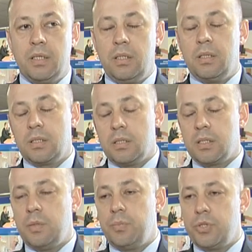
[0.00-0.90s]
и
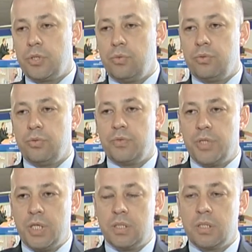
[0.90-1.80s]
дактилоскопический учет в
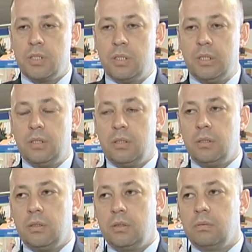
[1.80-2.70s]
частности,
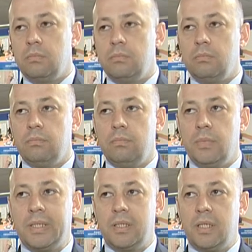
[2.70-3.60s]
и
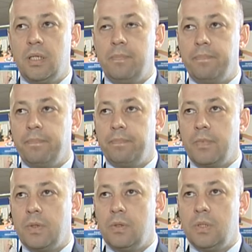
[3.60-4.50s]
это
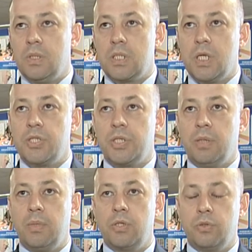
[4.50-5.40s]
достаточно
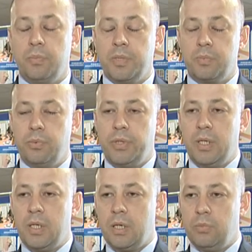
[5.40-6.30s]
большое подспорье
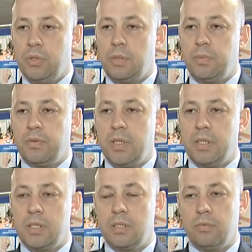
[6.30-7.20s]
для работы
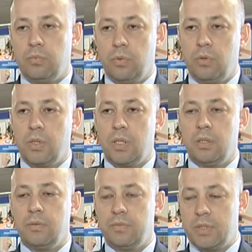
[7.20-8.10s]
правоохранительного блока
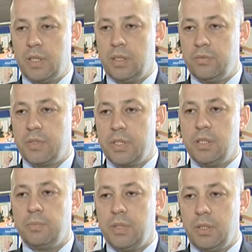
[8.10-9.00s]
страны в
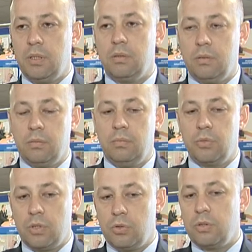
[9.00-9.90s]
целом и э,
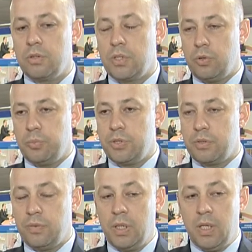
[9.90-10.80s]
международного
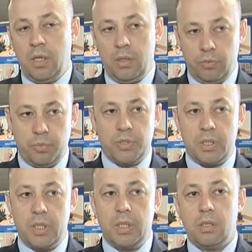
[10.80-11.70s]
сообщества, в том
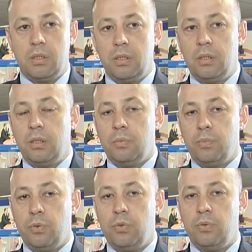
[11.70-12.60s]
числе и
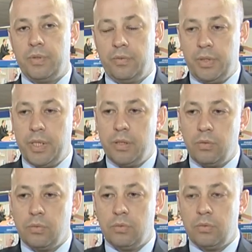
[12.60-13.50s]
по
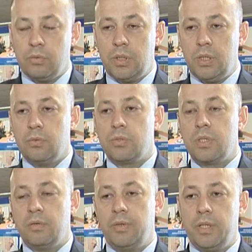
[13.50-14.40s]
выявлению и
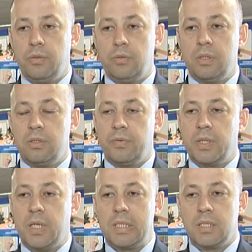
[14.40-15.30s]
установлению
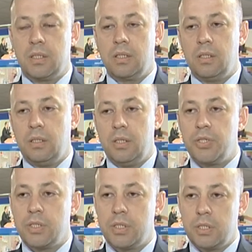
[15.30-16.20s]
идентификации
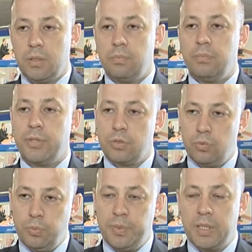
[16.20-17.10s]
личности
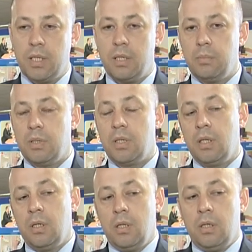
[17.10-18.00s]
преступника, либо
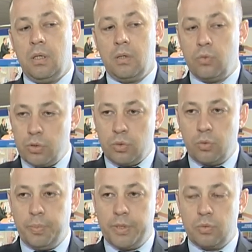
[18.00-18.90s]
розыску
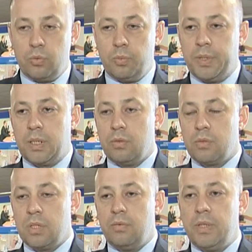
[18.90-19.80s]
преступника,
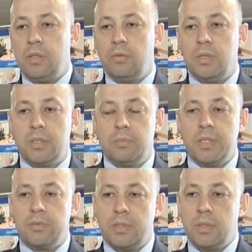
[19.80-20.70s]
установлению лиц
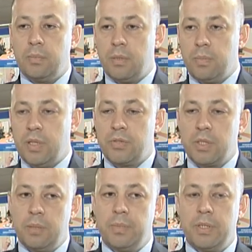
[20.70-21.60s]
без вести пропавших,
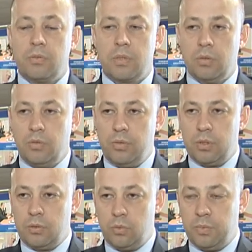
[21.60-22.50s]
либо неустановленных
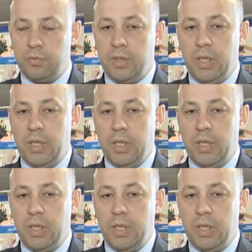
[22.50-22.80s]
трупов.